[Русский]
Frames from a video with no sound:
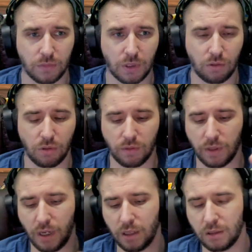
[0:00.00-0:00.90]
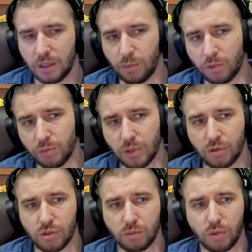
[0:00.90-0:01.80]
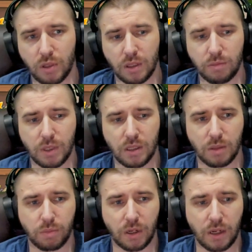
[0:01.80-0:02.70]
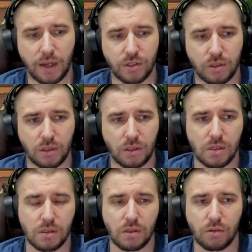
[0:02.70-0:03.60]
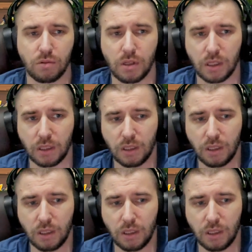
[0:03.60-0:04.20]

такой вариант. Там у меня уже более-менее прокачанный из героя.